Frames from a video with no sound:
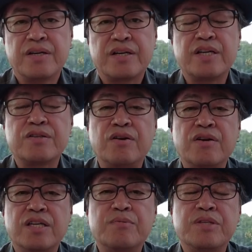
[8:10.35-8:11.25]
그래서
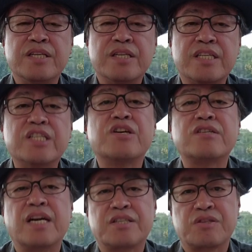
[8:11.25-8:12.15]
이분이
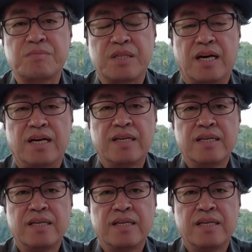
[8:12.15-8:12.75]
기절을 하셨습니다.